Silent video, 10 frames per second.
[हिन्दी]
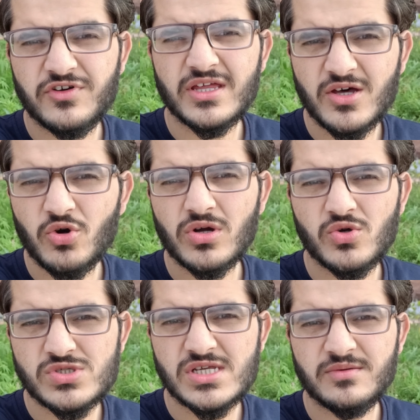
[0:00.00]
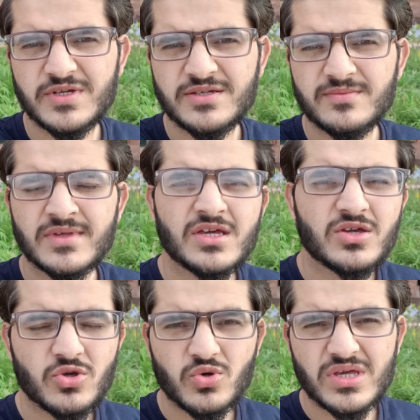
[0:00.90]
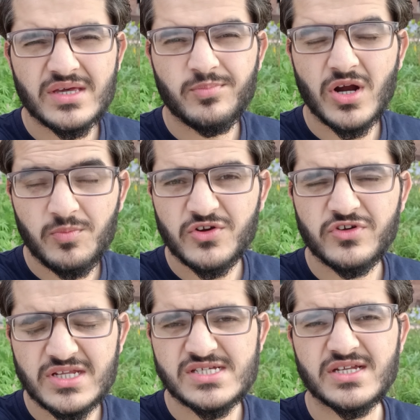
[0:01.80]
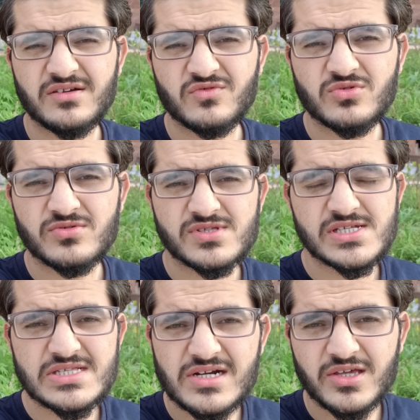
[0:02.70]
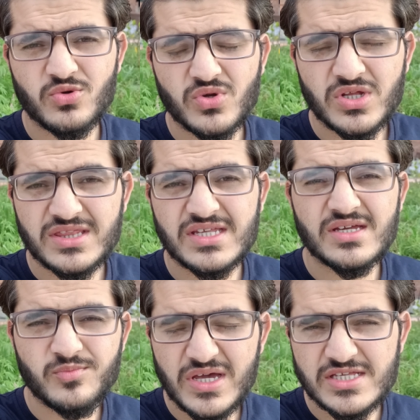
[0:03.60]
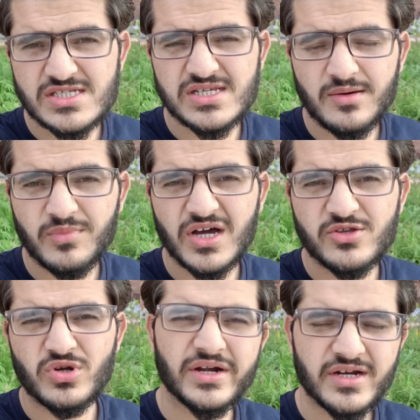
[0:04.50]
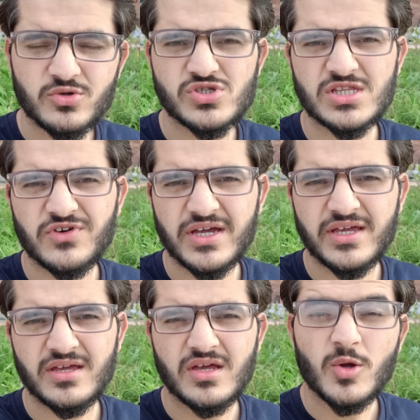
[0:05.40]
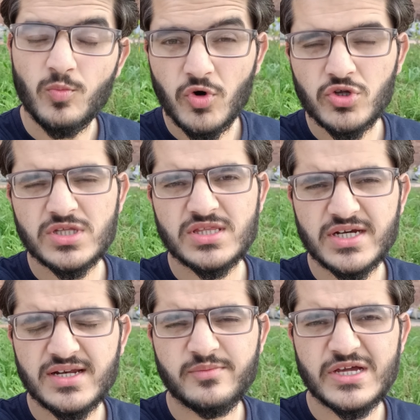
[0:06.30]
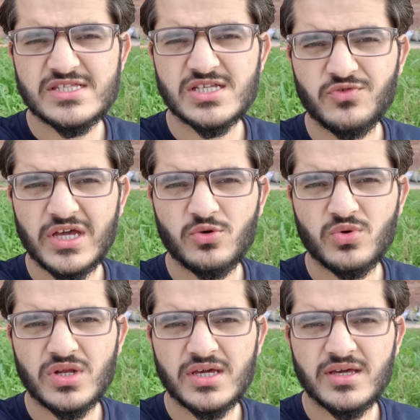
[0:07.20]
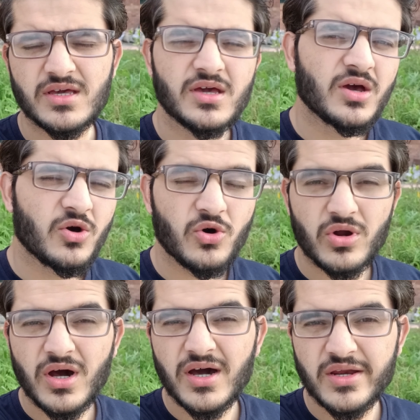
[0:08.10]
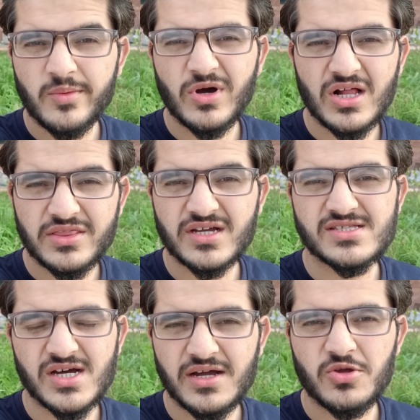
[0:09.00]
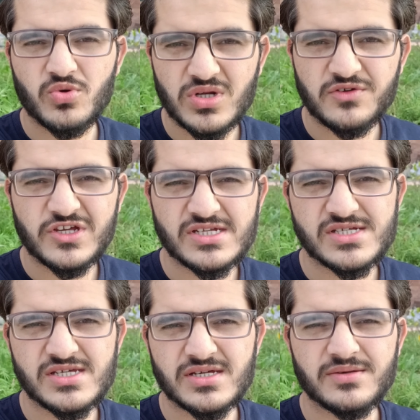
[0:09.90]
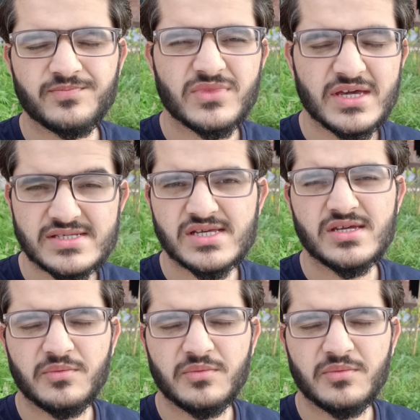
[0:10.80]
फ़ायदा होगा उससे हमें क्योंकि प्रॉपर फिनिशर हैं वो जिस तरह के उन्होंने तीन मैच इस्लामाबाद यूनाइटेड को जितवाएं बहुत ही थ्रिलर मैच जितवाएं उन्होंने और आखिरी बाल तक जा के उन्होंने फिनिश किया ऐसा ही